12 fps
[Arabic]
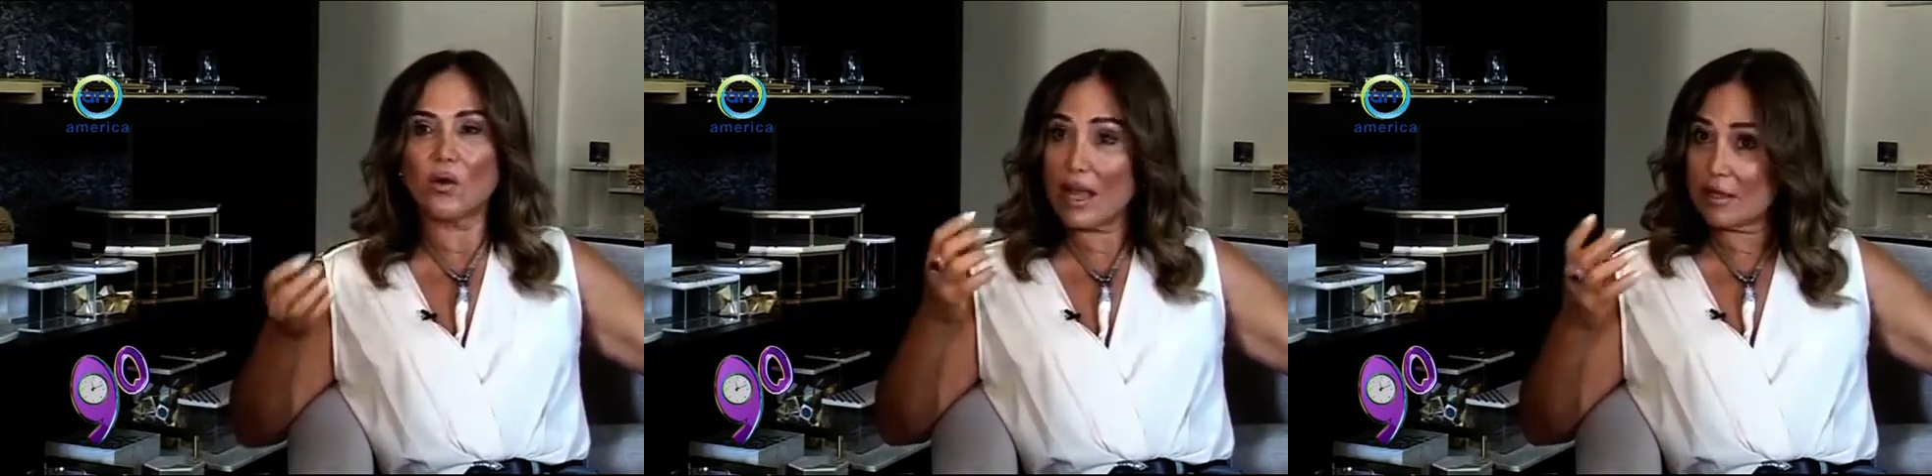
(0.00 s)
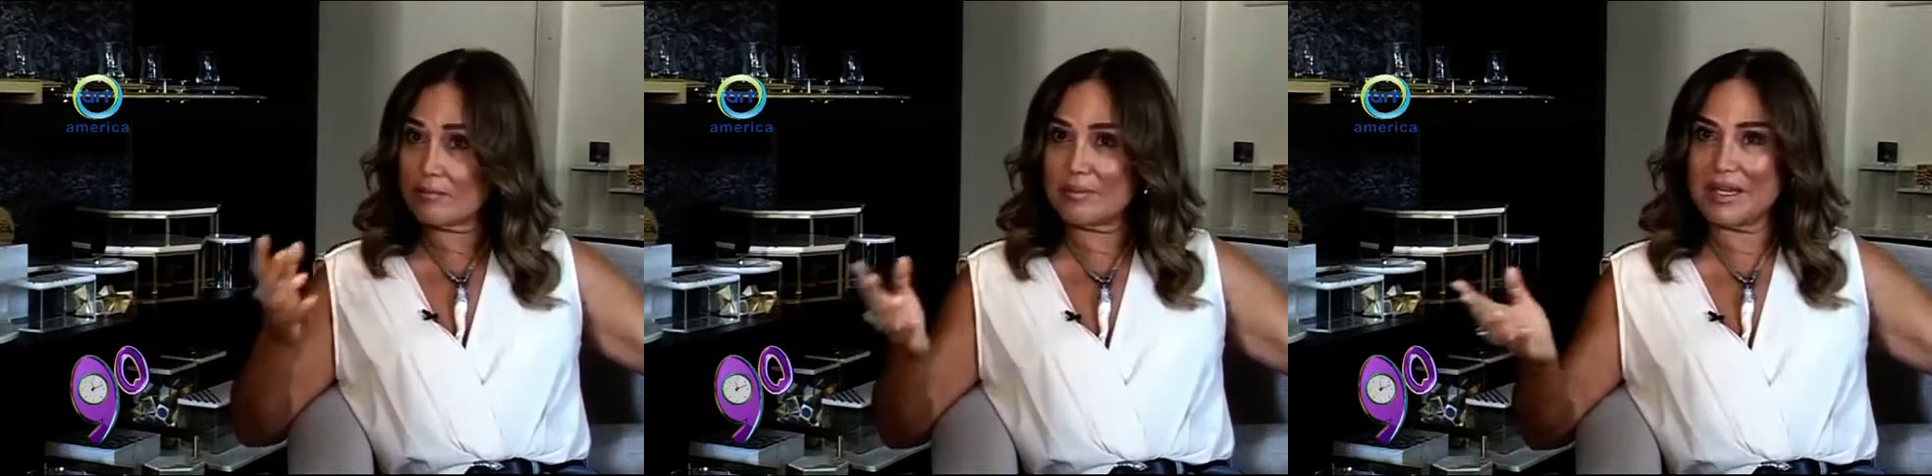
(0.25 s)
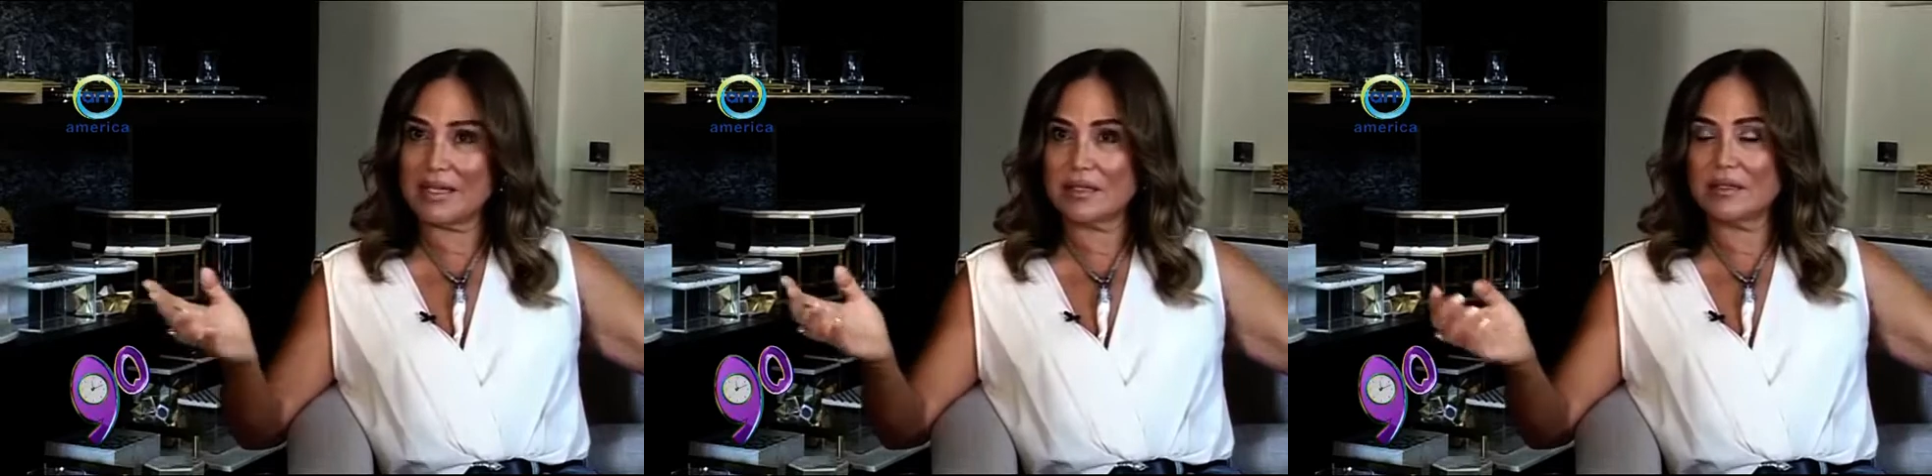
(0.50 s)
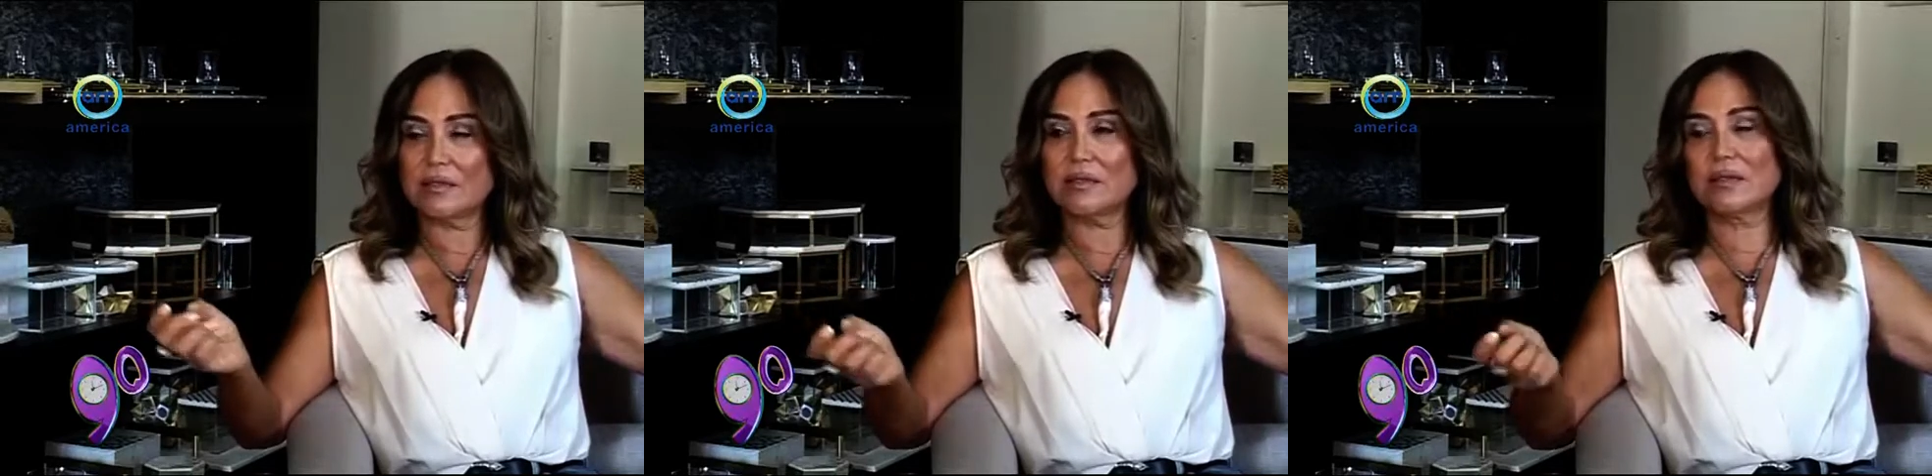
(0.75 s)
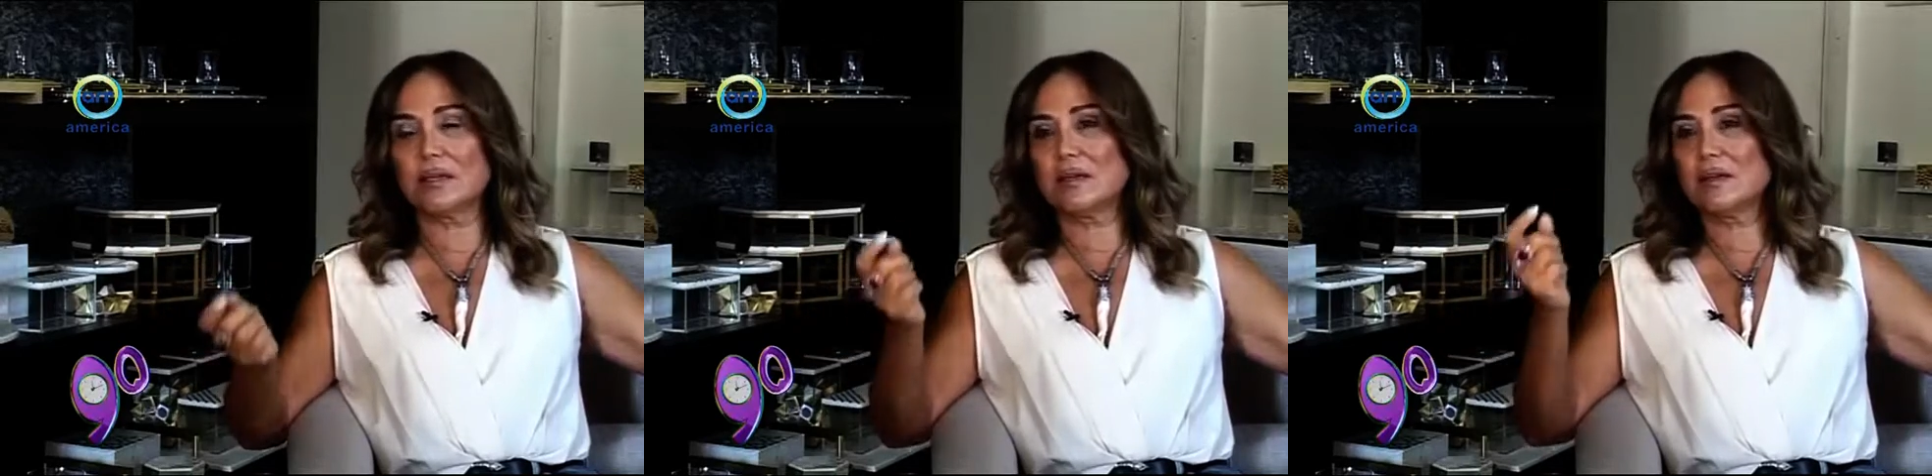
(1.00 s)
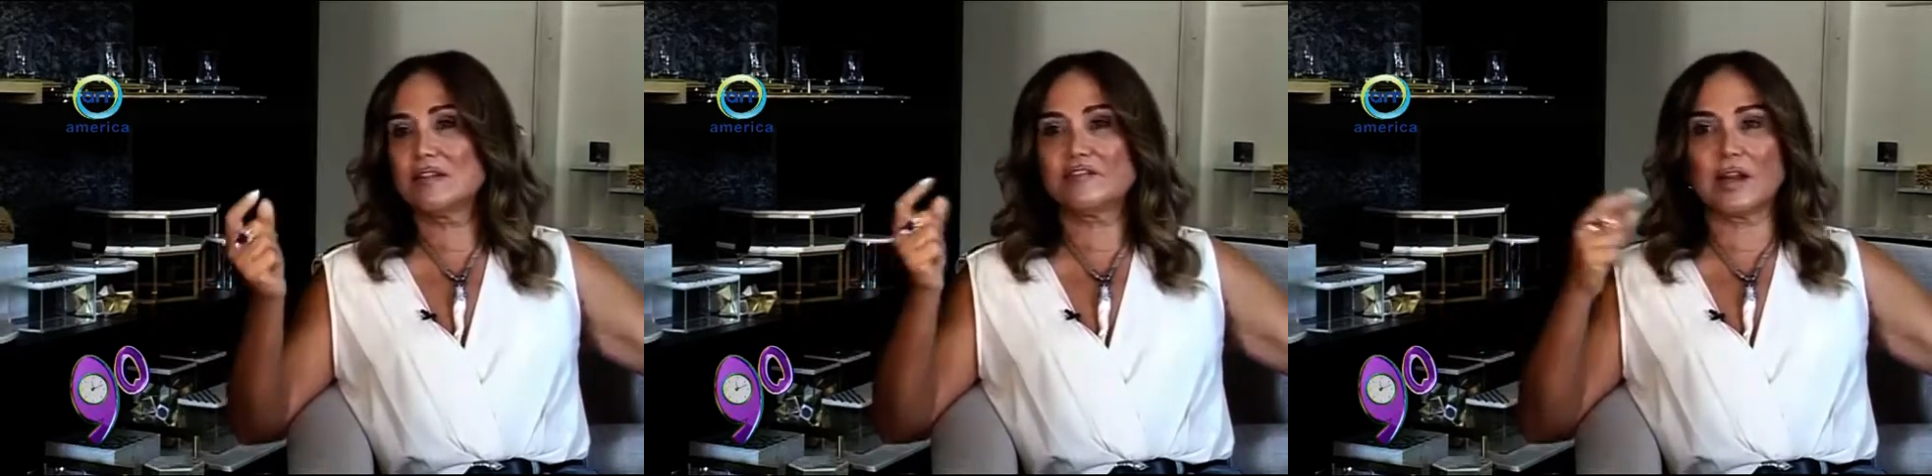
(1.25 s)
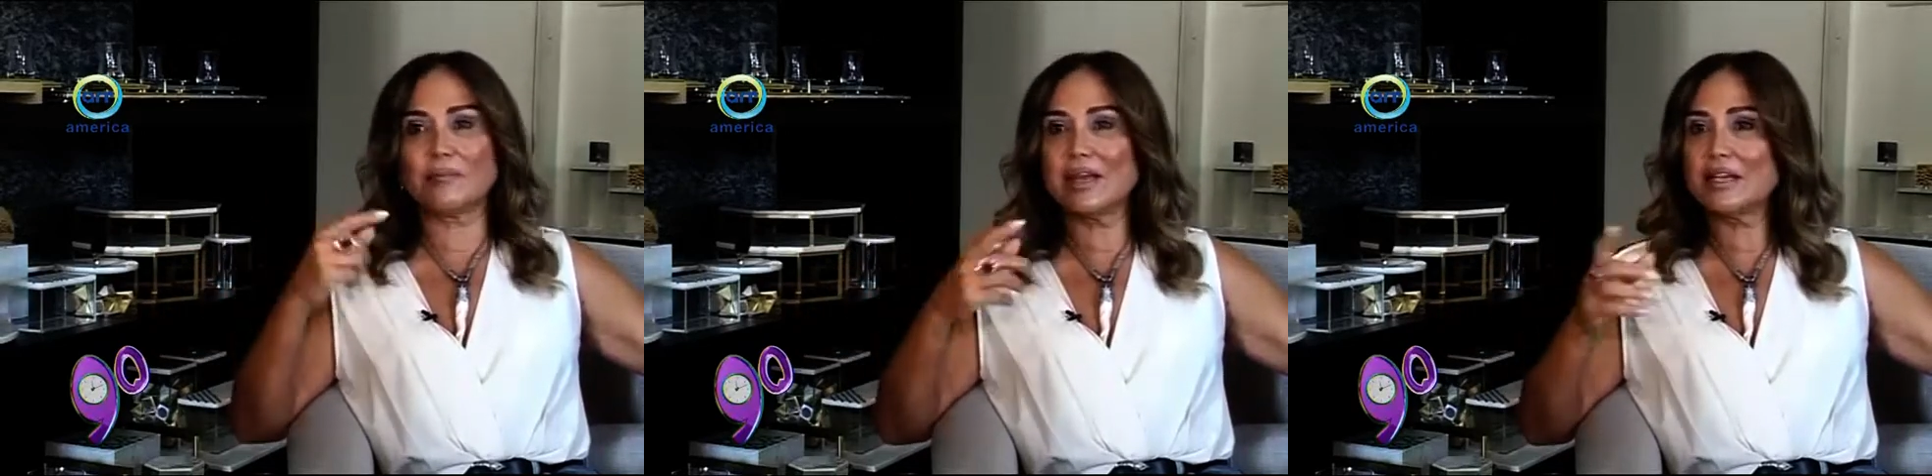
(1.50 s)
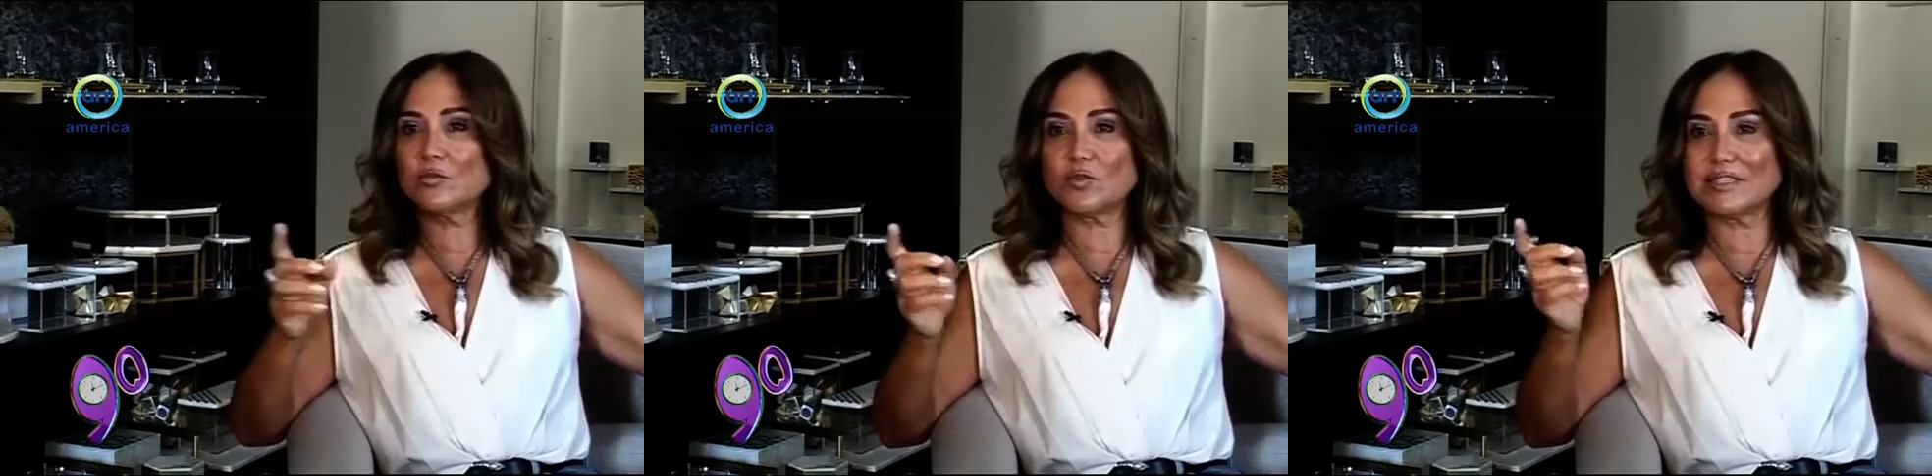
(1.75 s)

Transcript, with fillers: هاند بينتد فرام اي تو